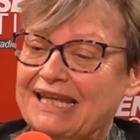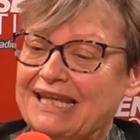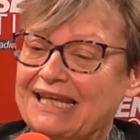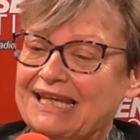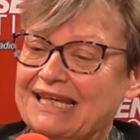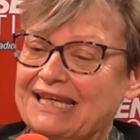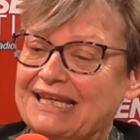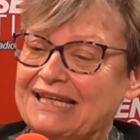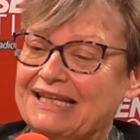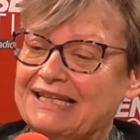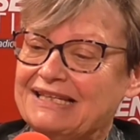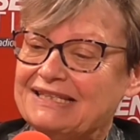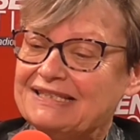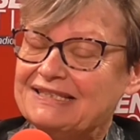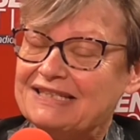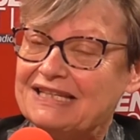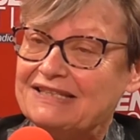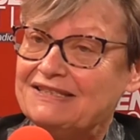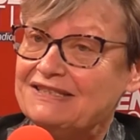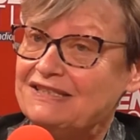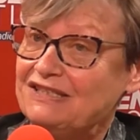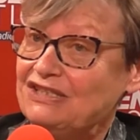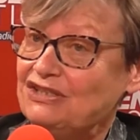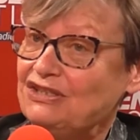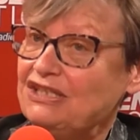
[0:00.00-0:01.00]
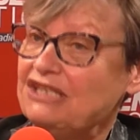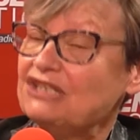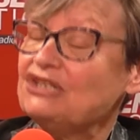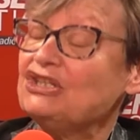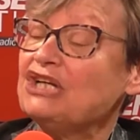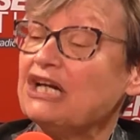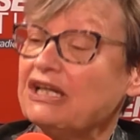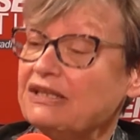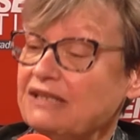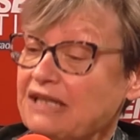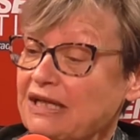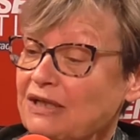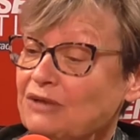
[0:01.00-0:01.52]
Et cette cité
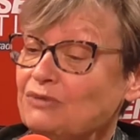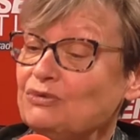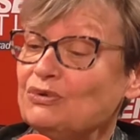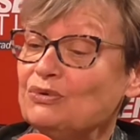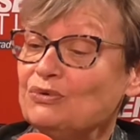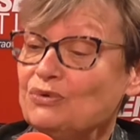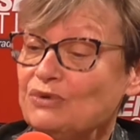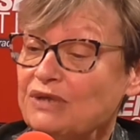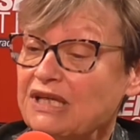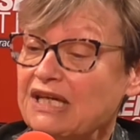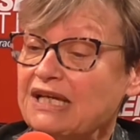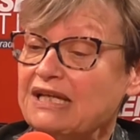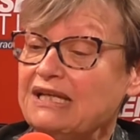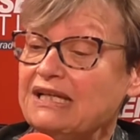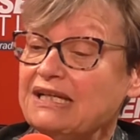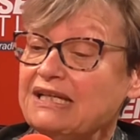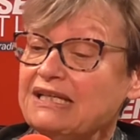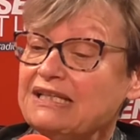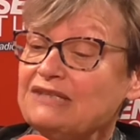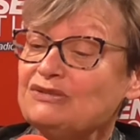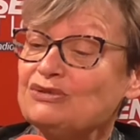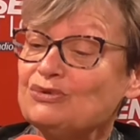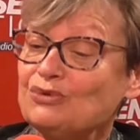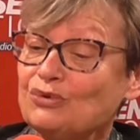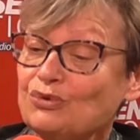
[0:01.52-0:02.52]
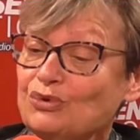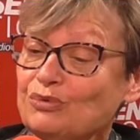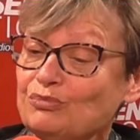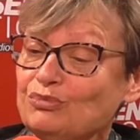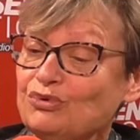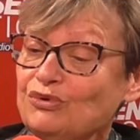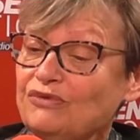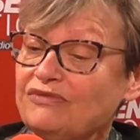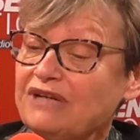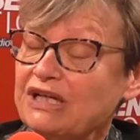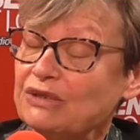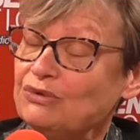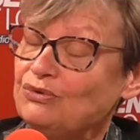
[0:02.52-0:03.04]
jardin, donc, elle est sur le
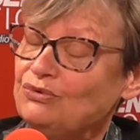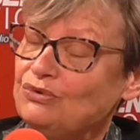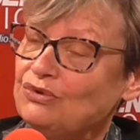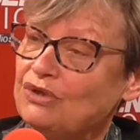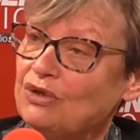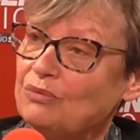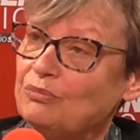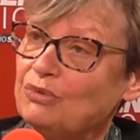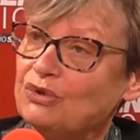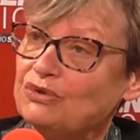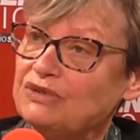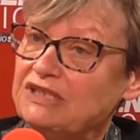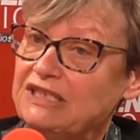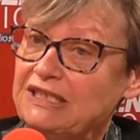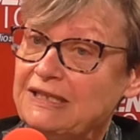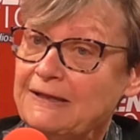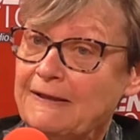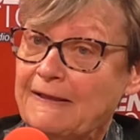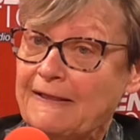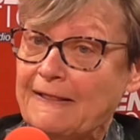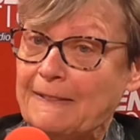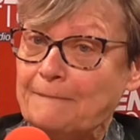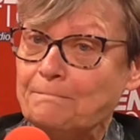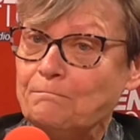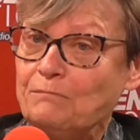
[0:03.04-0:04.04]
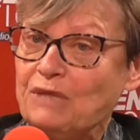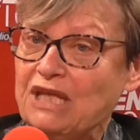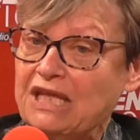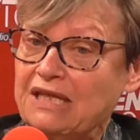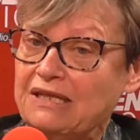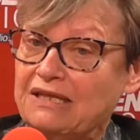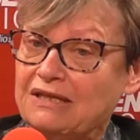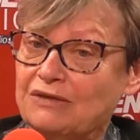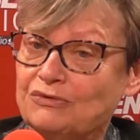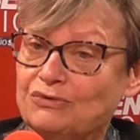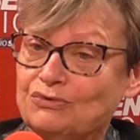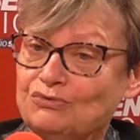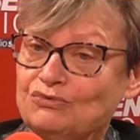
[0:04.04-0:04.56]
boulevard de Normandie.
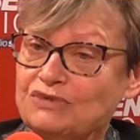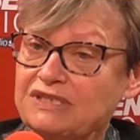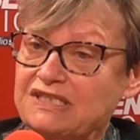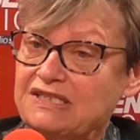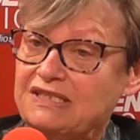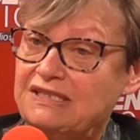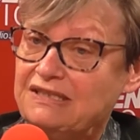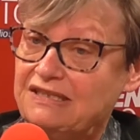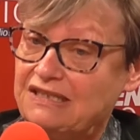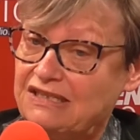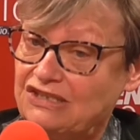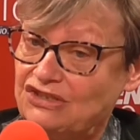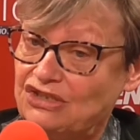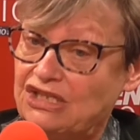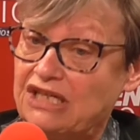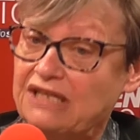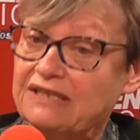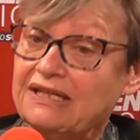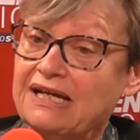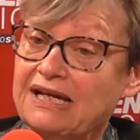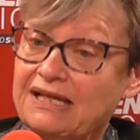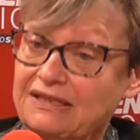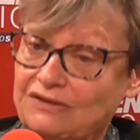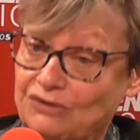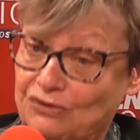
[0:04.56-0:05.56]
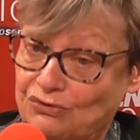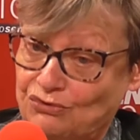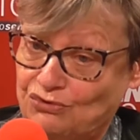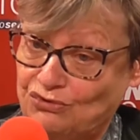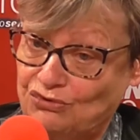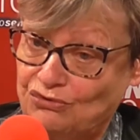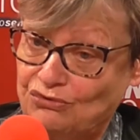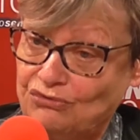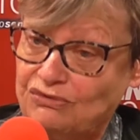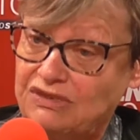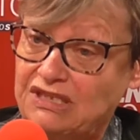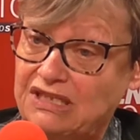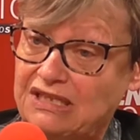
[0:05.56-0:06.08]
Mais une cité jardin,
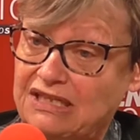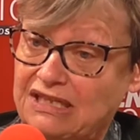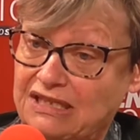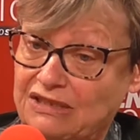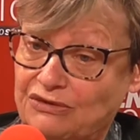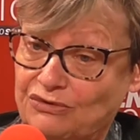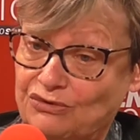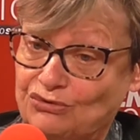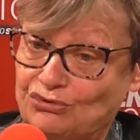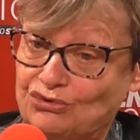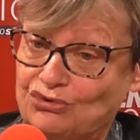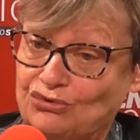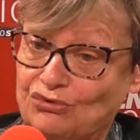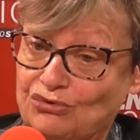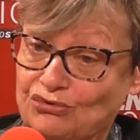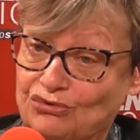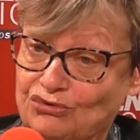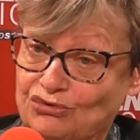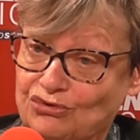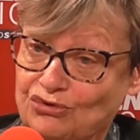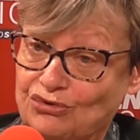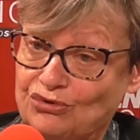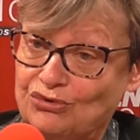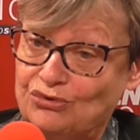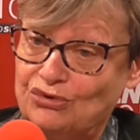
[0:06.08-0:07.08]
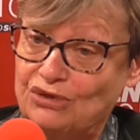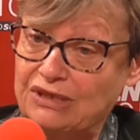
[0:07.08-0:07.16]
attention, c'est quelque chose